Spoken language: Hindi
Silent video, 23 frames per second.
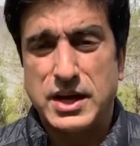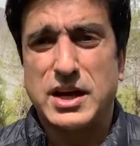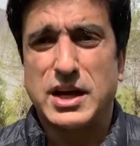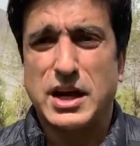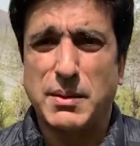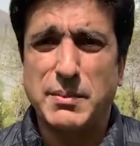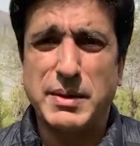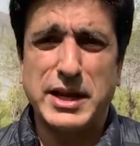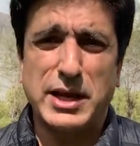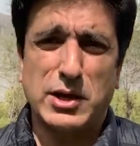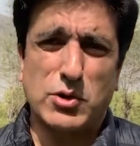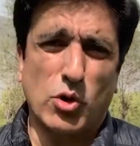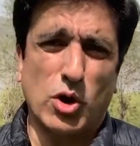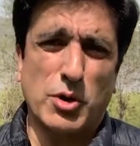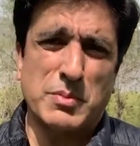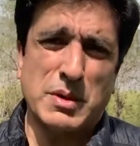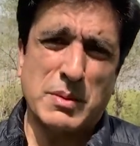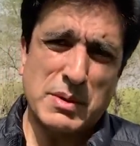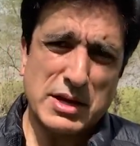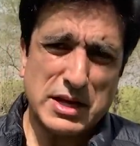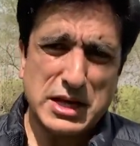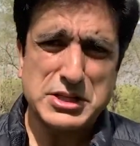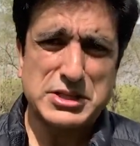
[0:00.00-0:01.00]
खबर एक और
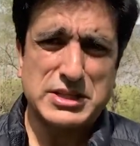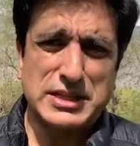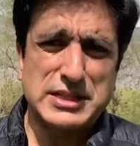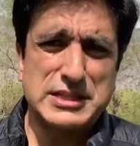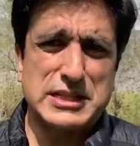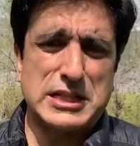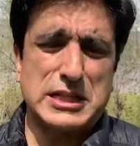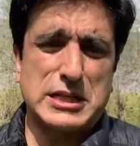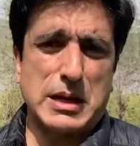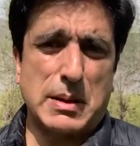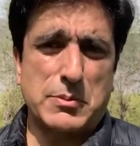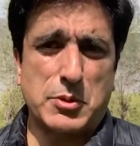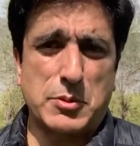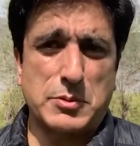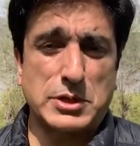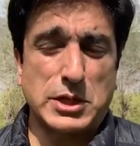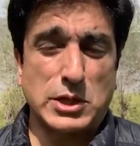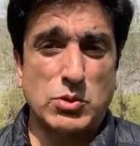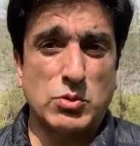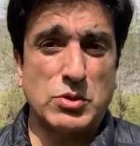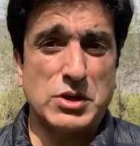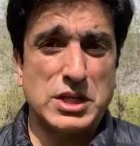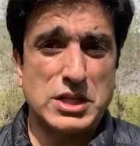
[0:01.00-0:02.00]
भी मैं जल्दी जल्दी आपको
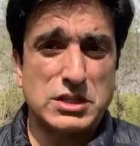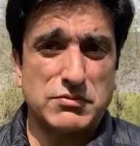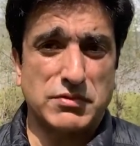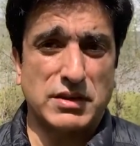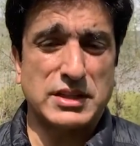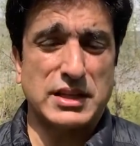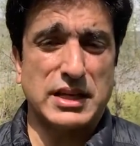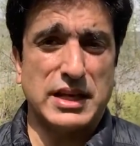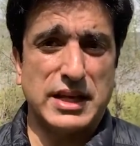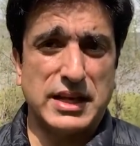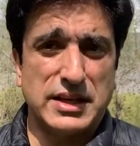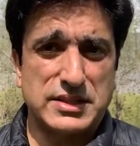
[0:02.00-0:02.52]
बता दूं इस वक्त